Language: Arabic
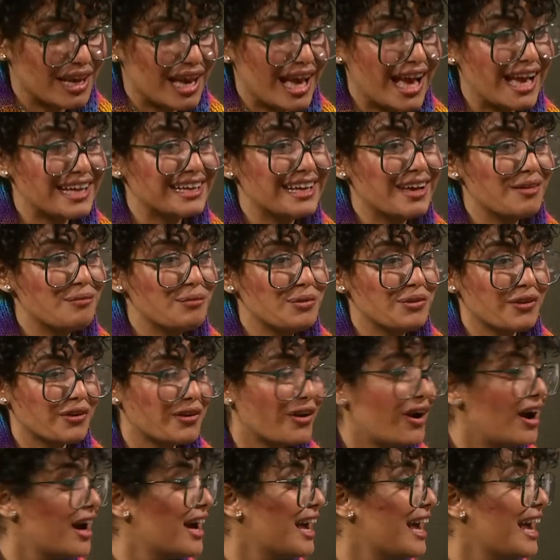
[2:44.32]
انا
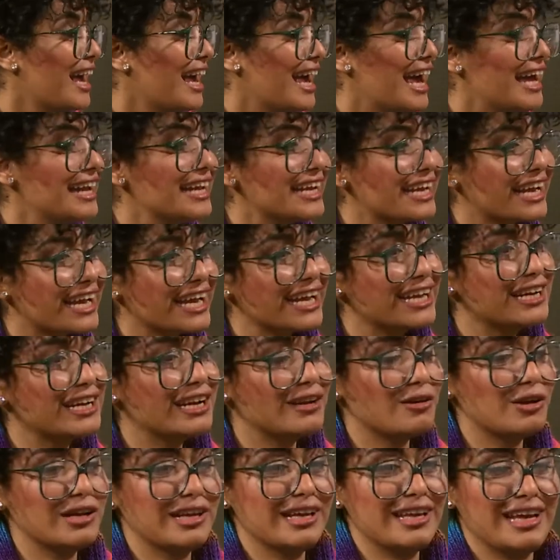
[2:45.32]
بصراحه اخر
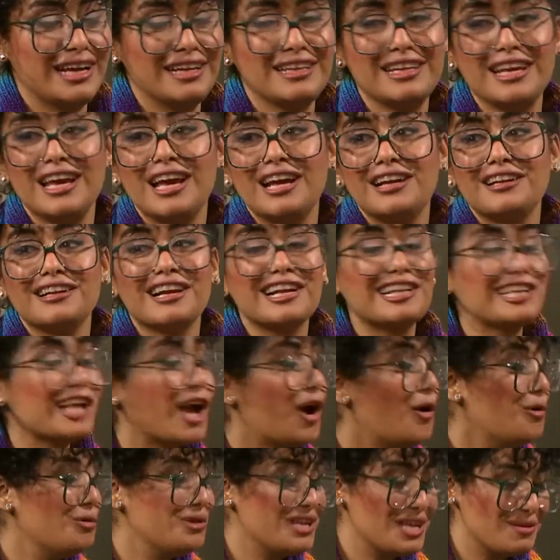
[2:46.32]
يعني
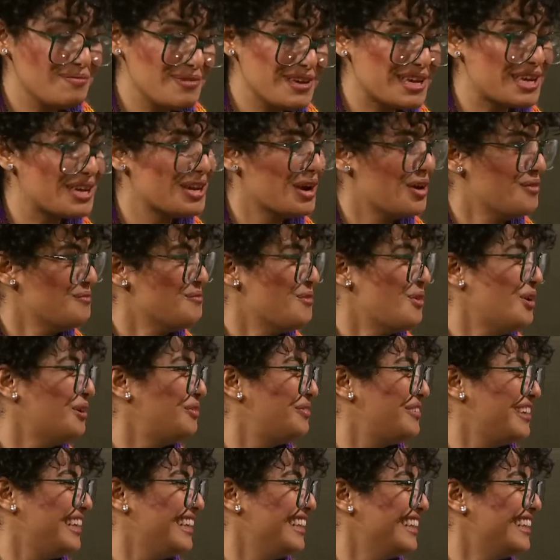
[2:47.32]
نصحوني بيك يا ام
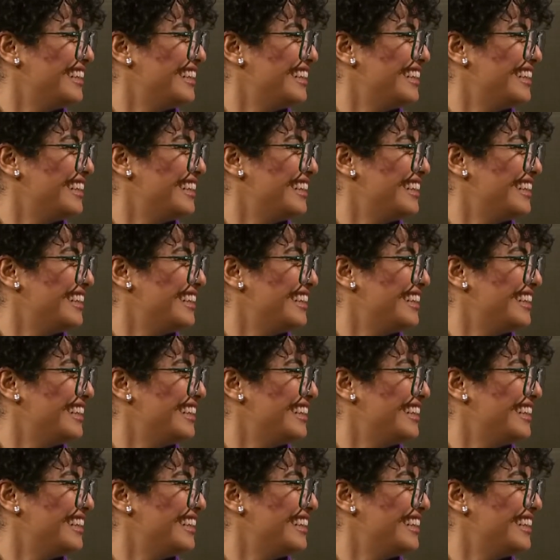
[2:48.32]
وفي